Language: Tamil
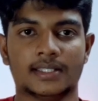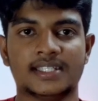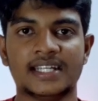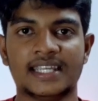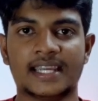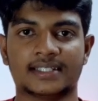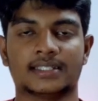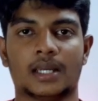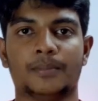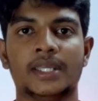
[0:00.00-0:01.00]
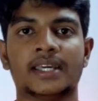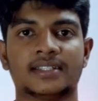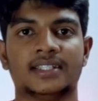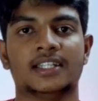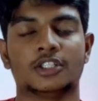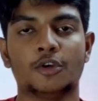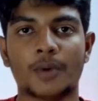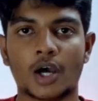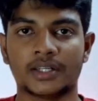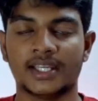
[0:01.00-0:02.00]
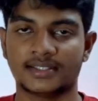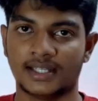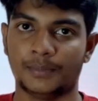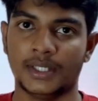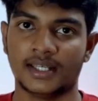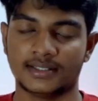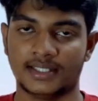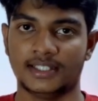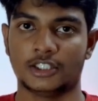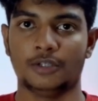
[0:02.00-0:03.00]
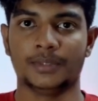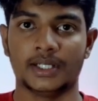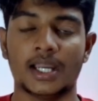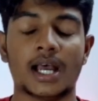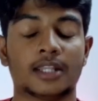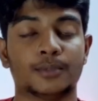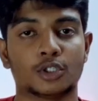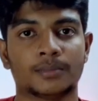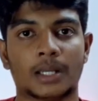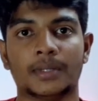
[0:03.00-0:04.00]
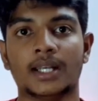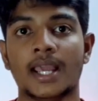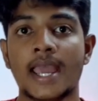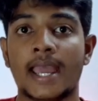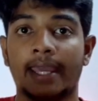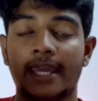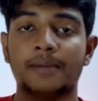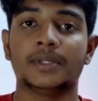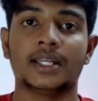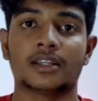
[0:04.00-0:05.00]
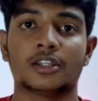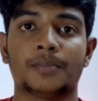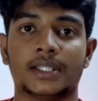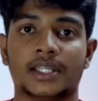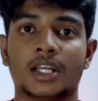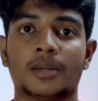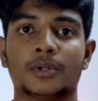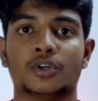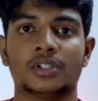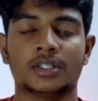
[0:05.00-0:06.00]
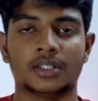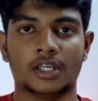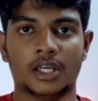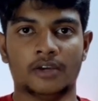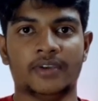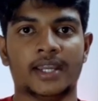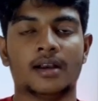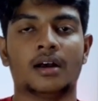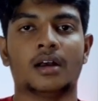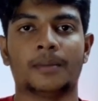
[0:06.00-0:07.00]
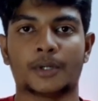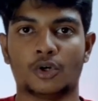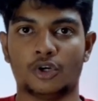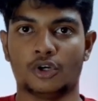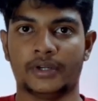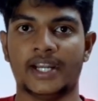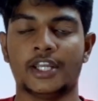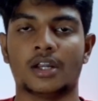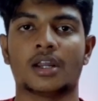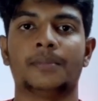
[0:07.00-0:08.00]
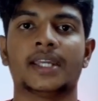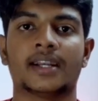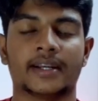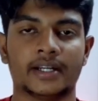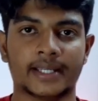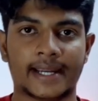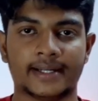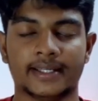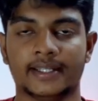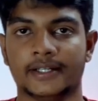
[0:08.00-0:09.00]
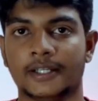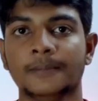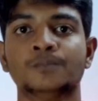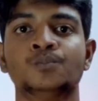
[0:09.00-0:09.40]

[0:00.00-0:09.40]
ஜிடிஎக்ஸ் அப்படிங்கிற சீரீஸ்லையும் ஆர்டிஎக்ஸ் அப்படிங்கிற சீரீஸ்லையும் இருக்குது அது மட்டும் இல்லாமல் ஏஎம்டியிலேருந்து பார்த்தீங்கன்னா நம்மளுக்கு வந்து வேகா அப்புறம் ரேடியான் அப்படிங்கிற ரெண்டு கேட்டகரி இருக்குது